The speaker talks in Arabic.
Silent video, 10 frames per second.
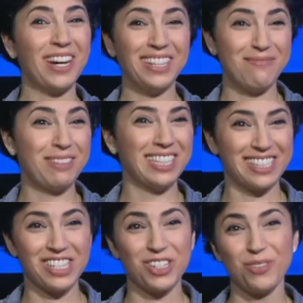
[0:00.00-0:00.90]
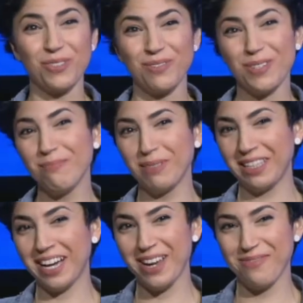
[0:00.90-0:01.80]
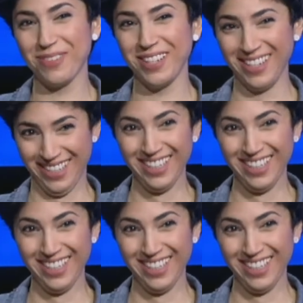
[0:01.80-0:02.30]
فعلا بدك تيجي تشوفي الفيلم تتعرفي